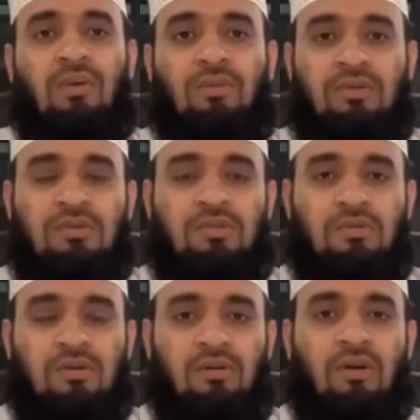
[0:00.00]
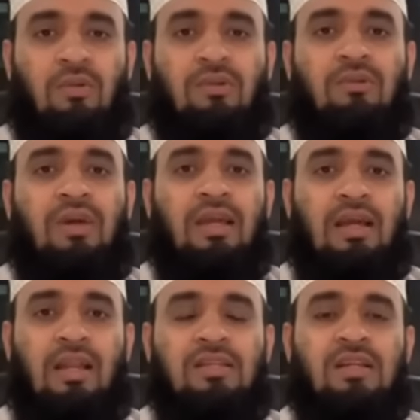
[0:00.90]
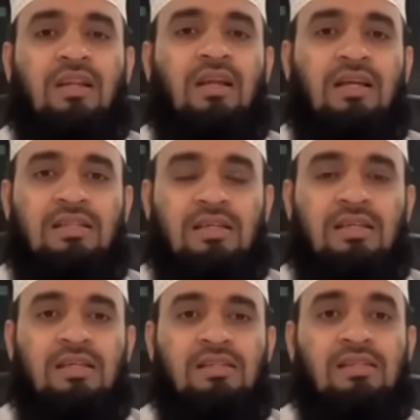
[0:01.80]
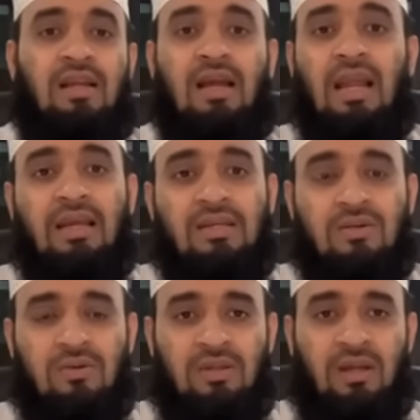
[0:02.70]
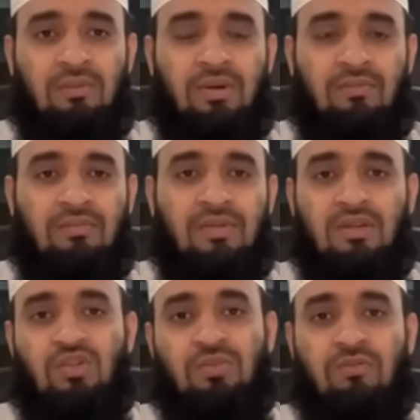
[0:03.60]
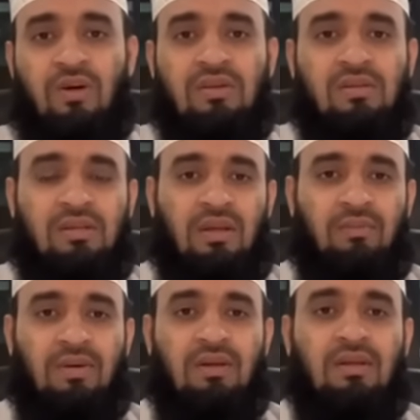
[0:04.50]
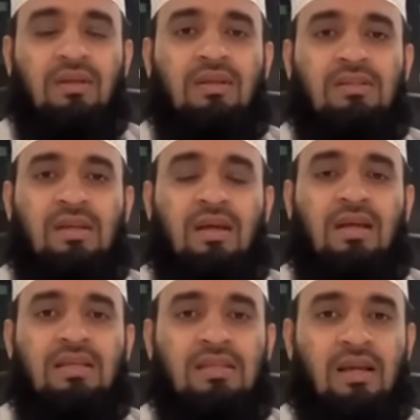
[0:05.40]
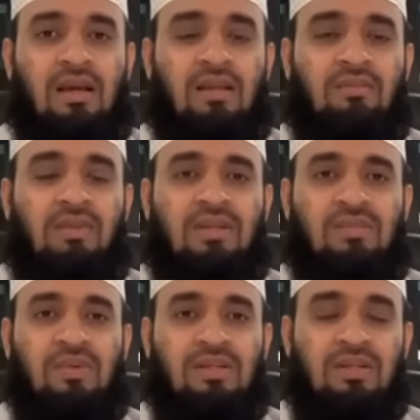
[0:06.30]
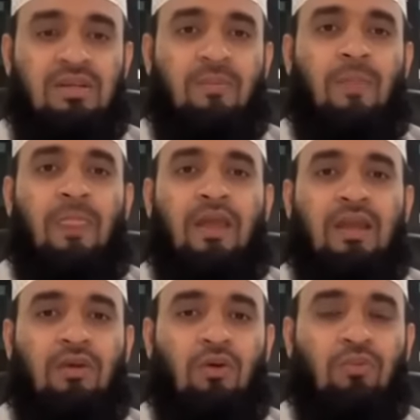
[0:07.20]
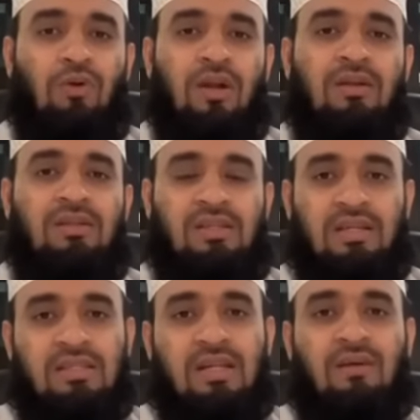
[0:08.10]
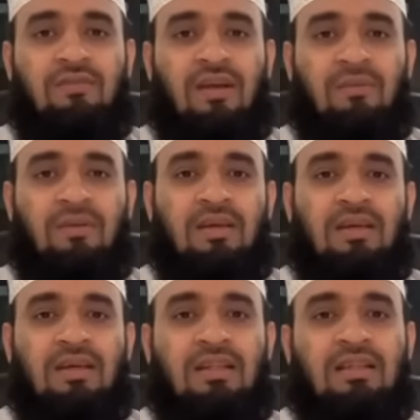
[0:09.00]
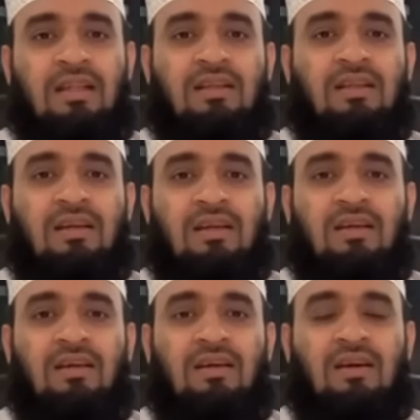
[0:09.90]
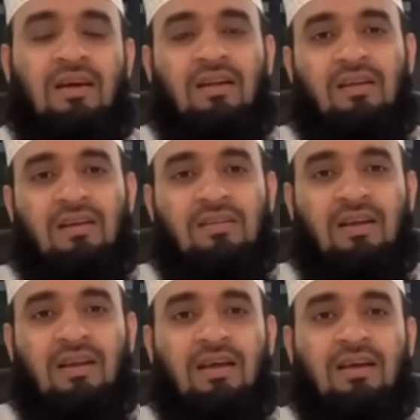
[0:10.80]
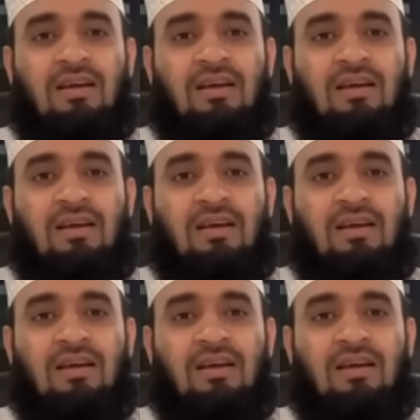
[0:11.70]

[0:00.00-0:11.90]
হবে এবং ডিস্ট্রিবিউশন করা হবে তো এই কালেকশনের কাজে যারা কালেক্টর থাকবে যারা সুপারভাইজার থাকবে যারা এই জাকাত ম্যানেজমেন্টের এই কর্মকাণ্ডের যারা স্টাফ থাকবে তাদেরকে আল্লাহ তালা